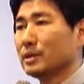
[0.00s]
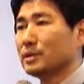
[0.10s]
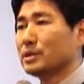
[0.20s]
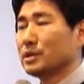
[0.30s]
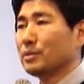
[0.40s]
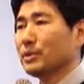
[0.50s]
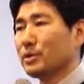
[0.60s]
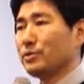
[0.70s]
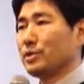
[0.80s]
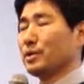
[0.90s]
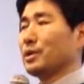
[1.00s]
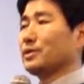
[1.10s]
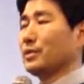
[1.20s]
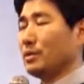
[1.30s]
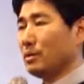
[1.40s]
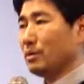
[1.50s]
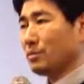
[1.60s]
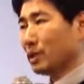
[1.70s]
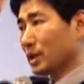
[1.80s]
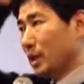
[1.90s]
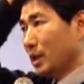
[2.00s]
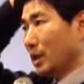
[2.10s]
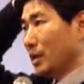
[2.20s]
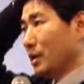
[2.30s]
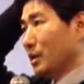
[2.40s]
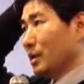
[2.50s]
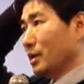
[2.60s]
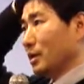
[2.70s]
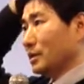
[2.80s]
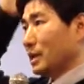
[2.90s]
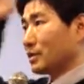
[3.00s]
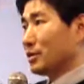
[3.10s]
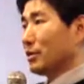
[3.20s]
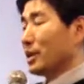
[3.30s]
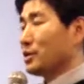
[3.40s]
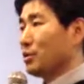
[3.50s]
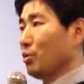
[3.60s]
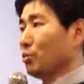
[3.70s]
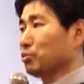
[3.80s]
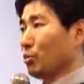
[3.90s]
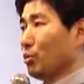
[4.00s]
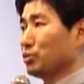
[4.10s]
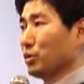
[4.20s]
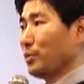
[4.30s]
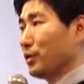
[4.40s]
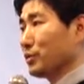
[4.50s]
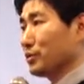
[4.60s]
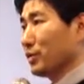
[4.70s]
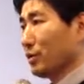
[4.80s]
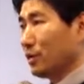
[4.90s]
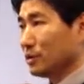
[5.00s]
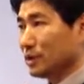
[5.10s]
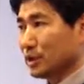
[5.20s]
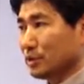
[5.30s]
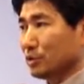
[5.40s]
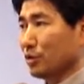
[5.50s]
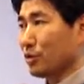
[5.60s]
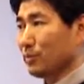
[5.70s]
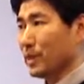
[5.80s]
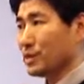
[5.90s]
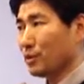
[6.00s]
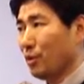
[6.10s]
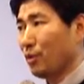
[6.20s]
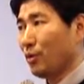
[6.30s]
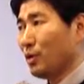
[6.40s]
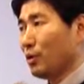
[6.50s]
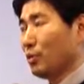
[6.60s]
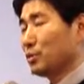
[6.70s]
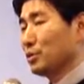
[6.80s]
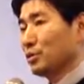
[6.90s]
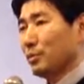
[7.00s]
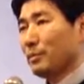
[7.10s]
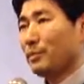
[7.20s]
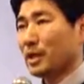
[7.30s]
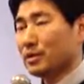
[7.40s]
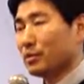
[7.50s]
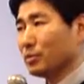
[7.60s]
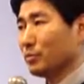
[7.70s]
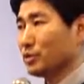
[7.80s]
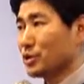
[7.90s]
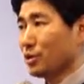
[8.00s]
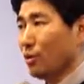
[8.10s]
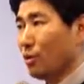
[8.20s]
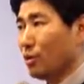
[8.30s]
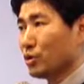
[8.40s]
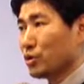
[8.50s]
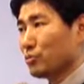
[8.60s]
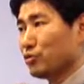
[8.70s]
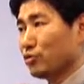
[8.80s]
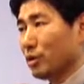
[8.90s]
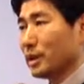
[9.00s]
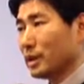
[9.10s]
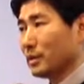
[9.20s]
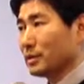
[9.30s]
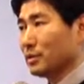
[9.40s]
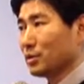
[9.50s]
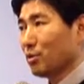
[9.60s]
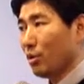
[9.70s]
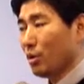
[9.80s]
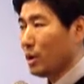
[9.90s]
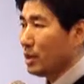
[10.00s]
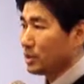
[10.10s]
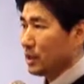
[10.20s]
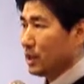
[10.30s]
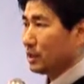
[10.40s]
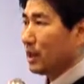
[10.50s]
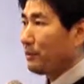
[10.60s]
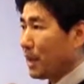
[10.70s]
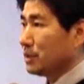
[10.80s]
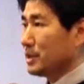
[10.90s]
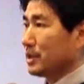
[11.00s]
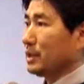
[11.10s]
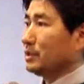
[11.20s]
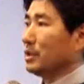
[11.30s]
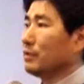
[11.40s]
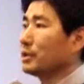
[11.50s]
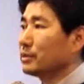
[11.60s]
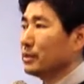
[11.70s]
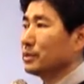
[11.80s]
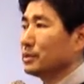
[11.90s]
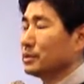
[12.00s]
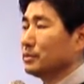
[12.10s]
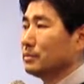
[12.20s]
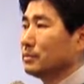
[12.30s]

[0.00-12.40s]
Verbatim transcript: 근데 지금 예수님께서 보니까 작정을 하시고 옷, 을 벗어서 질끈 동여 매시고 옷을 팔을 걷어 붙이고 지금 수건 하나 들고 제자들의 발을 씻겠다고 하는 거예요, 지금.